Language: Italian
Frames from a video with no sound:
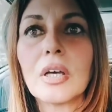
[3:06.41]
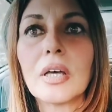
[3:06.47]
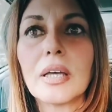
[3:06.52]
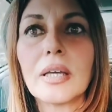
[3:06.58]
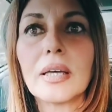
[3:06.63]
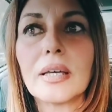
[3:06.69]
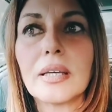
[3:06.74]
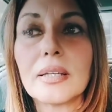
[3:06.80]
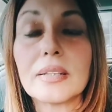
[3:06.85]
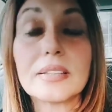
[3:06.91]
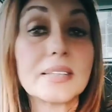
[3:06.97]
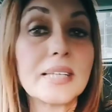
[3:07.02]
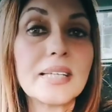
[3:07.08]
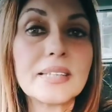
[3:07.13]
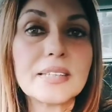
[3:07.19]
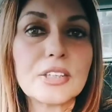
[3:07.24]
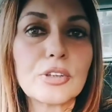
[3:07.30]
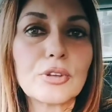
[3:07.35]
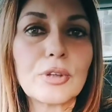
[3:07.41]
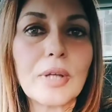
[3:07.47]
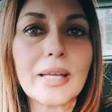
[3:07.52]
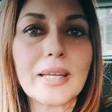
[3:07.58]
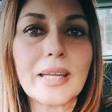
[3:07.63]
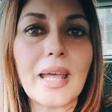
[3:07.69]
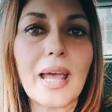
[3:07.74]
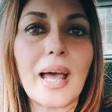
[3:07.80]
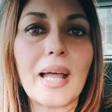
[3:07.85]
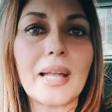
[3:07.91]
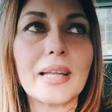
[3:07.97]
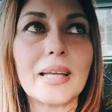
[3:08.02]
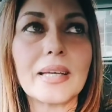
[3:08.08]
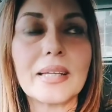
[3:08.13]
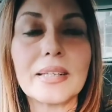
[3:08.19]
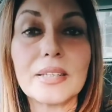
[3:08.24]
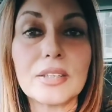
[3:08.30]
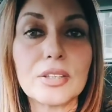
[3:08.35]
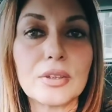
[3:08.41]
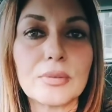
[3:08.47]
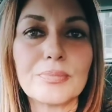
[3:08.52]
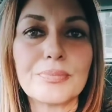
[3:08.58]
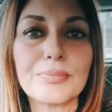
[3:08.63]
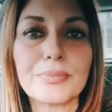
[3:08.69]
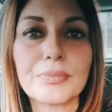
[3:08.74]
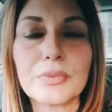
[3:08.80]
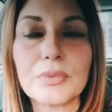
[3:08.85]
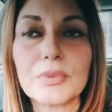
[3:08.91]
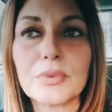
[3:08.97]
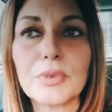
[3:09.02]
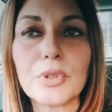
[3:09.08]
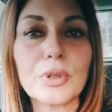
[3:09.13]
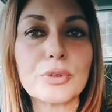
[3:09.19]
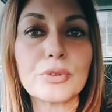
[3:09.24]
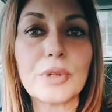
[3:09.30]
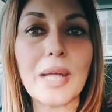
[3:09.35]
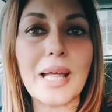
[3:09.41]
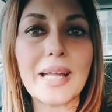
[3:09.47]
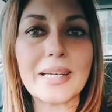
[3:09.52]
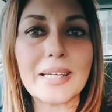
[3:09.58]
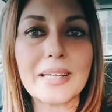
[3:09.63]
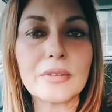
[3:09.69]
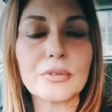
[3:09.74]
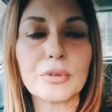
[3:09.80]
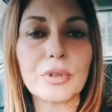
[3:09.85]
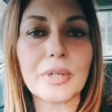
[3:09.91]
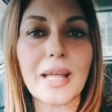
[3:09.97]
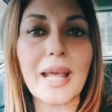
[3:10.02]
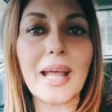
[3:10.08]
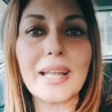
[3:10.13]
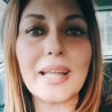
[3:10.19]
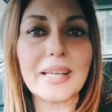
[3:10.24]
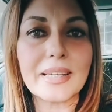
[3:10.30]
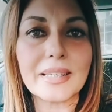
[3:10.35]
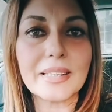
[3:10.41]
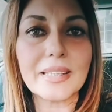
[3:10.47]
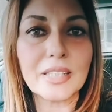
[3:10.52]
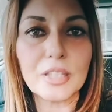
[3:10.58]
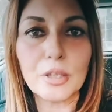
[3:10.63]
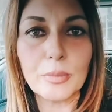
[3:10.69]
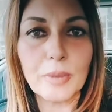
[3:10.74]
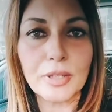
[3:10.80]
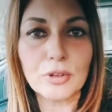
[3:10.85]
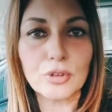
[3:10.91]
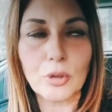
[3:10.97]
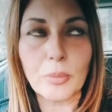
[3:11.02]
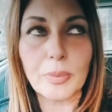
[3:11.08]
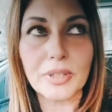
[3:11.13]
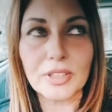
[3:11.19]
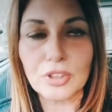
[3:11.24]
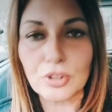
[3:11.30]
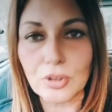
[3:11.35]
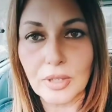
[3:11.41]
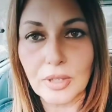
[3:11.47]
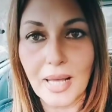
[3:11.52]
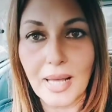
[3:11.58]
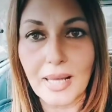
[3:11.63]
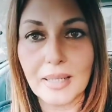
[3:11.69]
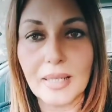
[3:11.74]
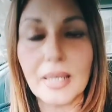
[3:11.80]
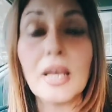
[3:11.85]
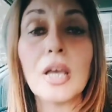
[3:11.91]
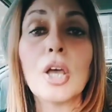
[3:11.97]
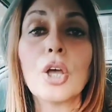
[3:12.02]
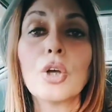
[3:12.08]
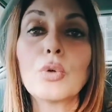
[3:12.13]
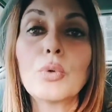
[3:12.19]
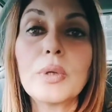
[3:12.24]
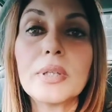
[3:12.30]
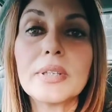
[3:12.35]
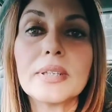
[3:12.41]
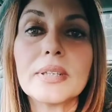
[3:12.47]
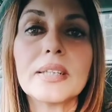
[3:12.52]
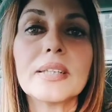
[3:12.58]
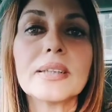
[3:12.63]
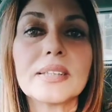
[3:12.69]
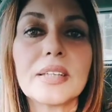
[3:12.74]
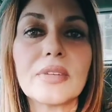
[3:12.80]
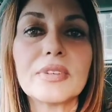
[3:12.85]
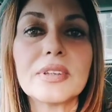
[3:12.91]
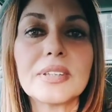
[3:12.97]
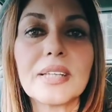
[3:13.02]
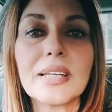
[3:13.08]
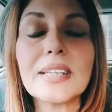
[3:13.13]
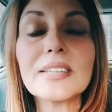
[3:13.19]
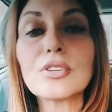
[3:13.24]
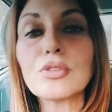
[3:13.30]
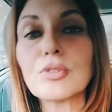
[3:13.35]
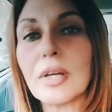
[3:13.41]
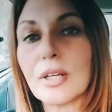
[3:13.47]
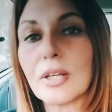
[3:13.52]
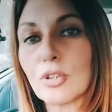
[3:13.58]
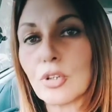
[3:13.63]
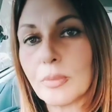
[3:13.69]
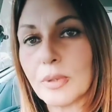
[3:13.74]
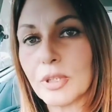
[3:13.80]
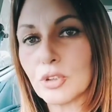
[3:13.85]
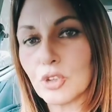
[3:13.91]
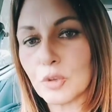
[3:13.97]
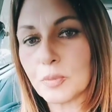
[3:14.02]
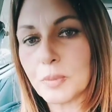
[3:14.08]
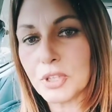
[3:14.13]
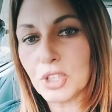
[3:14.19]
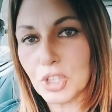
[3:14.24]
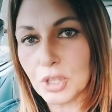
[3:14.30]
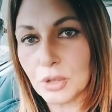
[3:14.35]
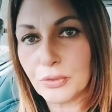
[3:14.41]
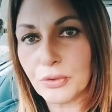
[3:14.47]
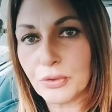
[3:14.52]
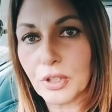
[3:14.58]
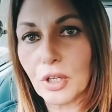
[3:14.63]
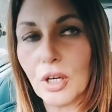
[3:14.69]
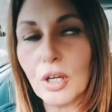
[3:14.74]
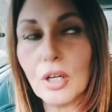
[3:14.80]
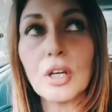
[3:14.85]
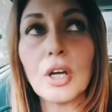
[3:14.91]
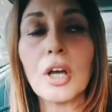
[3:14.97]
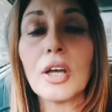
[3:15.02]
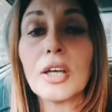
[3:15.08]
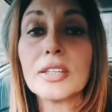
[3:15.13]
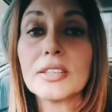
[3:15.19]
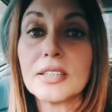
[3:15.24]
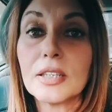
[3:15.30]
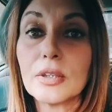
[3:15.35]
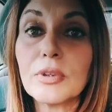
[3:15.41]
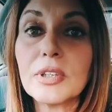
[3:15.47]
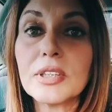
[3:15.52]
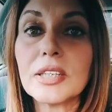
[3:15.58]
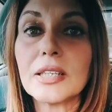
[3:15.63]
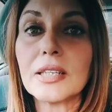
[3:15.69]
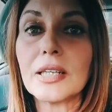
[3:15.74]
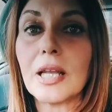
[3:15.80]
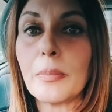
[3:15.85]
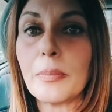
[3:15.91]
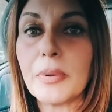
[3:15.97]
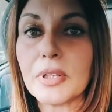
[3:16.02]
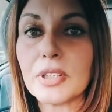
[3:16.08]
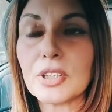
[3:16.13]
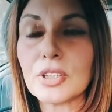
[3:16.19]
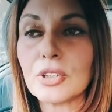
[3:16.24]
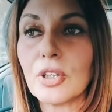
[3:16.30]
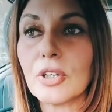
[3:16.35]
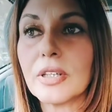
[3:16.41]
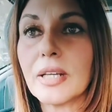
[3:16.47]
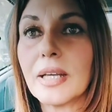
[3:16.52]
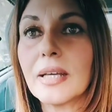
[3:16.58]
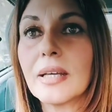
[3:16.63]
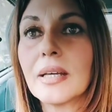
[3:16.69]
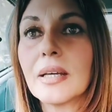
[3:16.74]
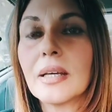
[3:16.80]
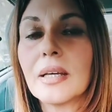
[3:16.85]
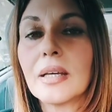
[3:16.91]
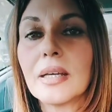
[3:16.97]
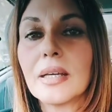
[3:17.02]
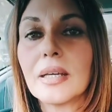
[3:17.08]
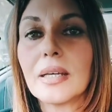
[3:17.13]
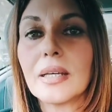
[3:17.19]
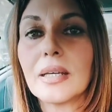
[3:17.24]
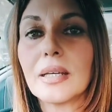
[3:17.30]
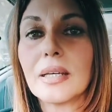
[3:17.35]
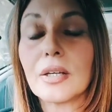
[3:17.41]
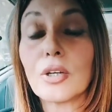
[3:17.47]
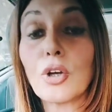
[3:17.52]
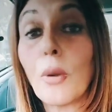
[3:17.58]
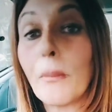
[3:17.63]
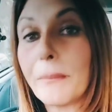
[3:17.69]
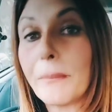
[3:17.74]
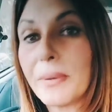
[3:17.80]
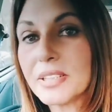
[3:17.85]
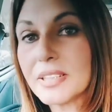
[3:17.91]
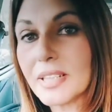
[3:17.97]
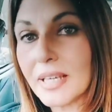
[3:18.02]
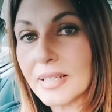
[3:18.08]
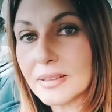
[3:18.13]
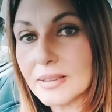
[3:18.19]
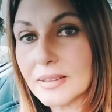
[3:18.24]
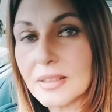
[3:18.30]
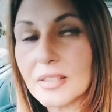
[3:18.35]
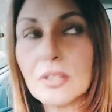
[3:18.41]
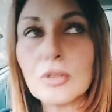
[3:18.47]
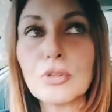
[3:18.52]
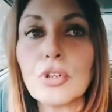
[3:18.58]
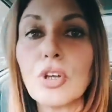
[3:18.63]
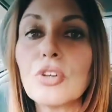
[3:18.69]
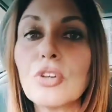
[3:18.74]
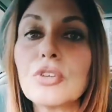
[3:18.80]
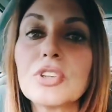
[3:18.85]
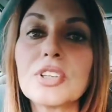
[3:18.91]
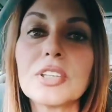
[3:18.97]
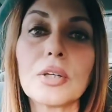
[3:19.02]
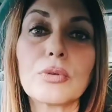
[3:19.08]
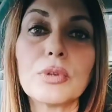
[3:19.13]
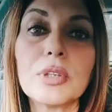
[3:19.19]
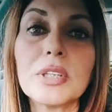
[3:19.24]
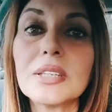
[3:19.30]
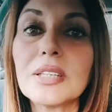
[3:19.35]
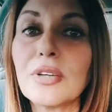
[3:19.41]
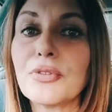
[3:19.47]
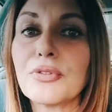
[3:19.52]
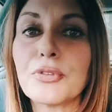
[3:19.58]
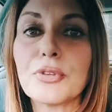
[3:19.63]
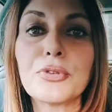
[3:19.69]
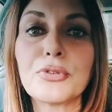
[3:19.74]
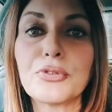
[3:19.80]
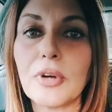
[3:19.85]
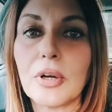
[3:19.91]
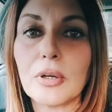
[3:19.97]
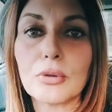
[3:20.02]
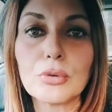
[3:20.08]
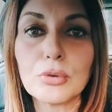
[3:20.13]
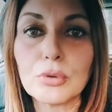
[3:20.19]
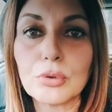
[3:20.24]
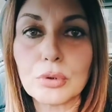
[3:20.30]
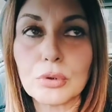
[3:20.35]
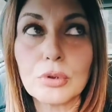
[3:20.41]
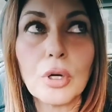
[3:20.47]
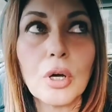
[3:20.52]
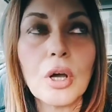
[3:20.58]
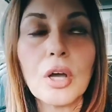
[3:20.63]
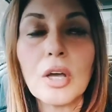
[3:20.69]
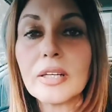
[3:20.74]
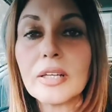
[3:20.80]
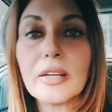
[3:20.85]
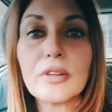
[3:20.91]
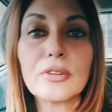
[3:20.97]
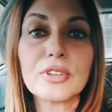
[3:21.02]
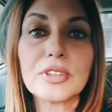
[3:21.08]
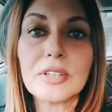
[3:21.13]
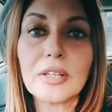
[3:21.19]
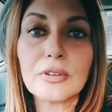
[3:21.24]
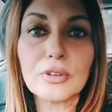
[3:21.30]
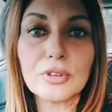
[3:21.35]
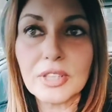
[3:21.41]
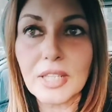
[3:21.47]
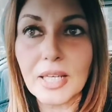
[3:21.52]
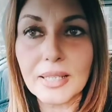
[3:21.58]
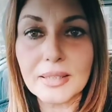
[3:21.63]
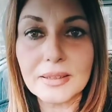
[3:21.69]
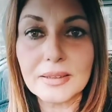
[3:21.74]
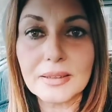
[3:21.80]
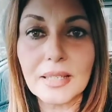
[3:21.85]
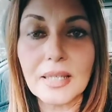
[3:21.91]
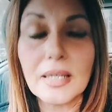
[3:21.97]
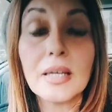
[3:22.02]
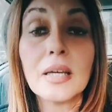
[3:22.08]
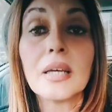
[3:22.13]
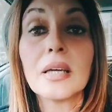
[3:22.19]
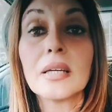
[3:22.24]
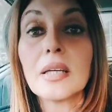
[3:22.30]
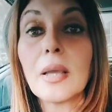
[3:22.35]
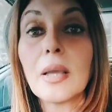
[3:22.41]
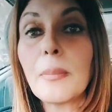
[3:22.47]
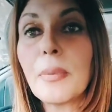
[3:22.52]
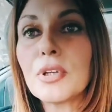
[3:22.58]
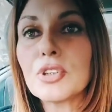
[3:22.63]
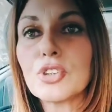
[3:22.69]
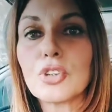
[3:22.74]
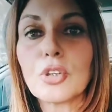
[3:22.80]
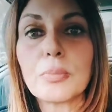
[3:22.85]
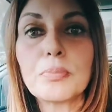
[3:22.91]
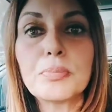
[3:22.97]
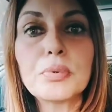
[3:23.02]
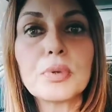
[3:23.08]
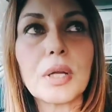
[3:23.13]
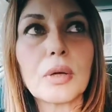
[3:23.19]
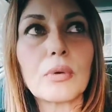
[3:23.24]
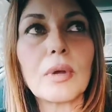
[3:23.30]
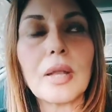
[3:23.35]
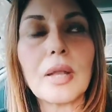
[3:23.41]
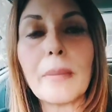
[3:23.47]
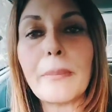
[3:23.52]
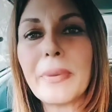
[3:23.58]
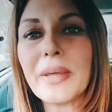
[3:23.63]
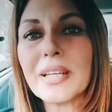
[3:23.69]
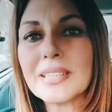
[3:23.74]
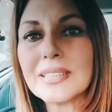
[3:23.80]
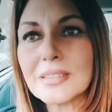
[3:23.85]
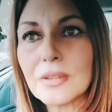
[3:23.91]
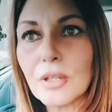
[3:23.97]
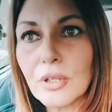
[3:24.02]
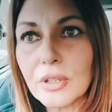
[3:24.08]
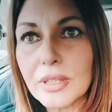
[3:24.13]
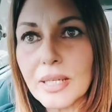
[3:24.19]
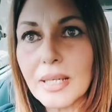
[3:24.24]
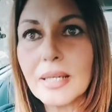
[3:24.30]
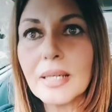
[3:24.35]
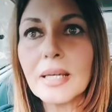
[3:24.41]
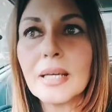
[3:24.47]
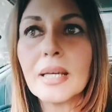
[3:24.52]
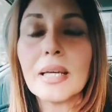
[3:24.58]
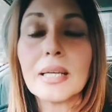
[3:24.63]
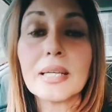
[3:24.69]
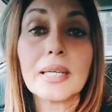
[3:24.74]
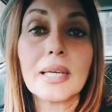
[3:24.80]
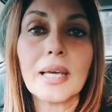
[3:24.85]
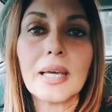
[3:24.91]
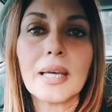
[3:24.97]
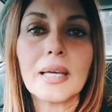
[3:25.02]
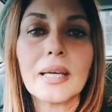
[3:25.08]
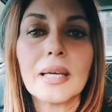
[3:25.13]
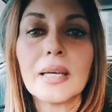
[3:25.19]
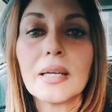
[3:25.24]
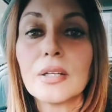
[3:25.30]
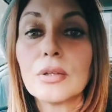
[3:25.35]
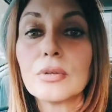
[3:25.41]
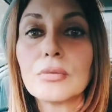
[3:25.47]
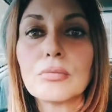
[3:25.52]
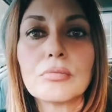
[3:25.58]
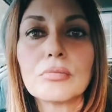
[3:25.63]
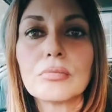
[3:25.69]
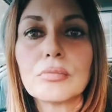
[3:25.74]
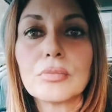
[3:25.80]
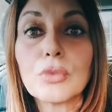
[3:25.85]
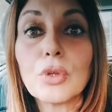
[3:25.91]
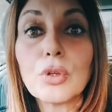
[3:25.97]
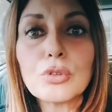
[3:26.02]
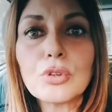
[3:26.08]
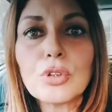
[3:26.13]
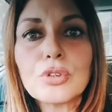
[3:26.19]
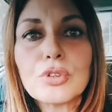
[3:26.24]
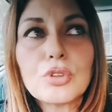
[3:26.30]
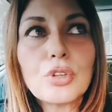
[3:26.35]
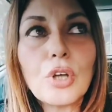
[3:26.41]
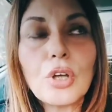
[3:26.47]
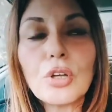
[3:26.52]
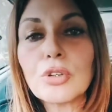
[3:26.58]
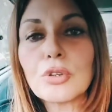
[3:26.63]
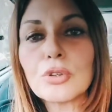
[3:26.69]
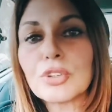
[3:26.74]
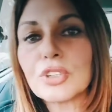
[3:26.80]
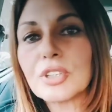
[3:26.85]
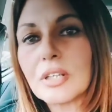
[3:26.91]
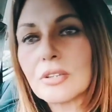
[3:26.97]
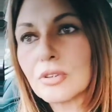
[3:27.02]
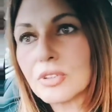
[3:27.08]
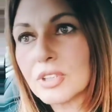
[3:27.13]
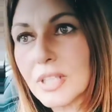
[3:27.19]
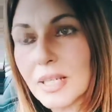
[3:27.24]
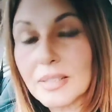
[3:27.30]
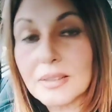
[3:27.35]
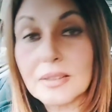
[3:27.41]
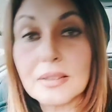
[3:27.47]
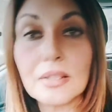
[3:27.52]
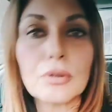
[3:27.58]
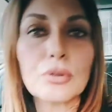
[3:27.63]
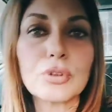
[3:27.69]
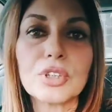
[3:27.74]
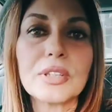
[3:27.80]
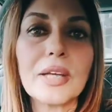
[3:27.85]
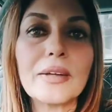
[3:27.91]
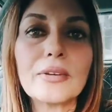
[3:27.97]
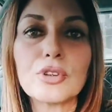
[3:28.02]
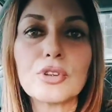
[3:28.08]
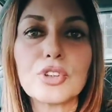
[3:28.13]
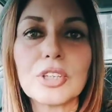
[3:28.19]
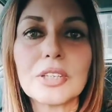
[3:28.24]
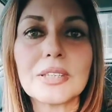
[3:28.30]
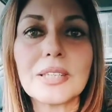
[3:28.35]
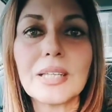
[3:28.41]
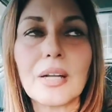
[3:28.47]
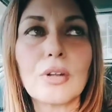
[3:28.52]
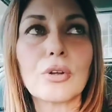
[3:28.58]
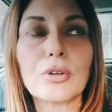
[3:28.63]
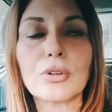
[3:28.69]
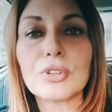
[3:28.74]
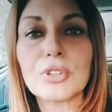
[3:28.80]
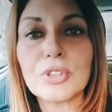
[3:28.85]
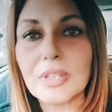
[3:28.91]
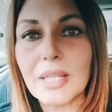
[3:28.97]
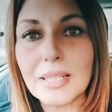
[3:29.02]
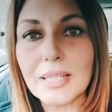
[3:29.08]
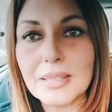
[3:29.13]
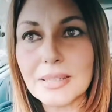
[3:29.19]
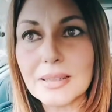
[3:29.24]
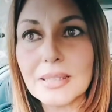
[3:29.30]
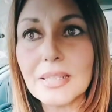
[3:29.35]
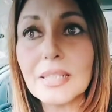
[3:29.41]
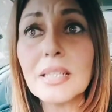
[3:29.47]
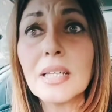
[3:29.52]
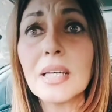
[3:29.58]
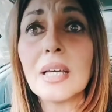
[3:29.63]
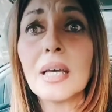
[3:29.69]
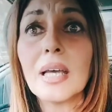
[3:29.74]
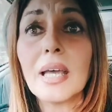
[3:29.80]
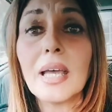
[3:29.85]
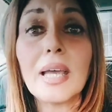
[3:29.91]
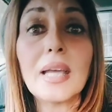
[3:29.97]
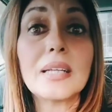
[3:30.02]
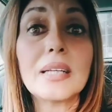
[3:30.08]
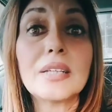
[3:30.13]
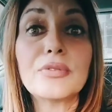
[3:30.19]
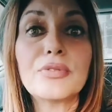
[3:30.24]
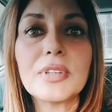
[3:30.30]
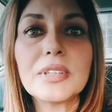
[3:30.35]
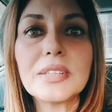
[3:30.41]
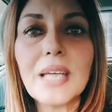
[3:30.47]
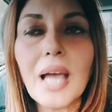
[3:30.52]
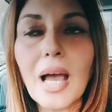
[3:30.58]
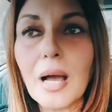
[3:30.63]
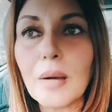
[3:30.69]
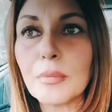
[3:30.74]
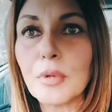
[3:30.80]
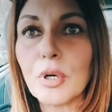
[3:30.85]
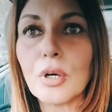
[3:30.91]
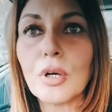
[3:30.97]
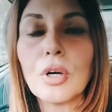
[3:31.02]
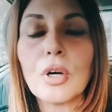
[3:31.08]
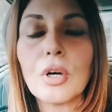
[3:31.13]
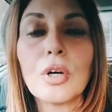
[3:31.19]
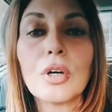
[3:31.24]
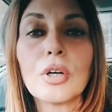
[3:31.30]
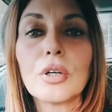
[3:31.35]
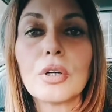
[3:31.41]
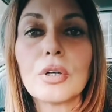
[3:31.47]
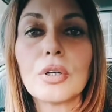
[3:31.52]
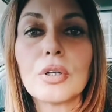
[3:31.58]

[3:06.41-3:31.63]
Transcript: Eh, senza una reale, una, un reale arricchimento personale quindi se vi interessa un argomento specifico seguite delle persone eh, competenti non seguite i fuffaguru che non sanno niente poi sono pure quelle persone che mm, non solo non sanno niente, non sanno gestire loro stessi e li vediamo eh,